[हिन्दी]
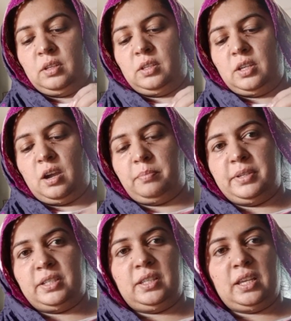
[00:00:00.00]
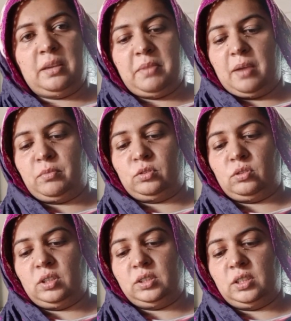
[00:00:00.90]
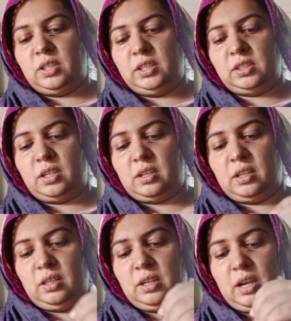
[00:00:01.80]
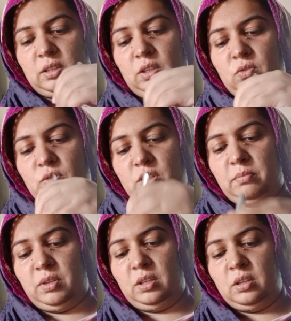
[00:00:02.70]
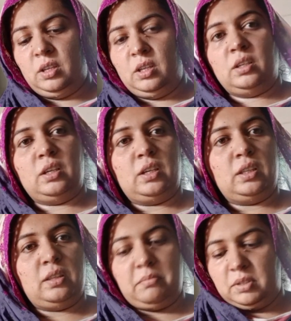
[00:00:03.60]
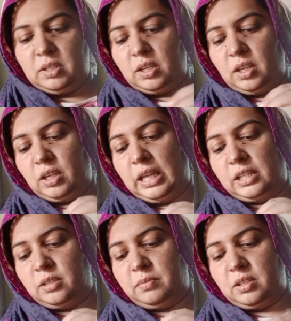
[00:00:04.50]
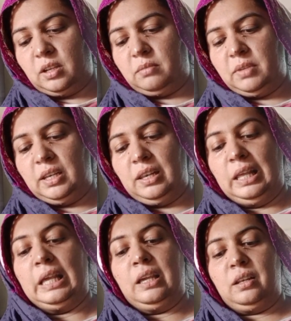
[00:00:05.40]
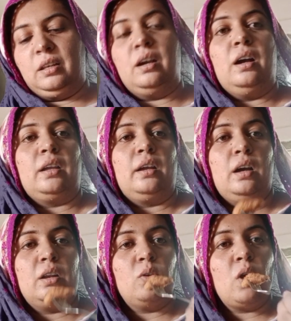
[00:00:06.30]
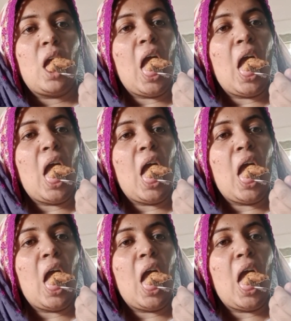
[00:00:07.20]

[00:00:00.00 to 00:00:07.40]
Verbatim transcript: यहाँ पर जी देखें मैं आपको थोड़ा सा टेस्ट करके दिखाती हूँ शामी कि कितने मज़े के कैचअप के साथ मैं ले लगा के खा रही हूँ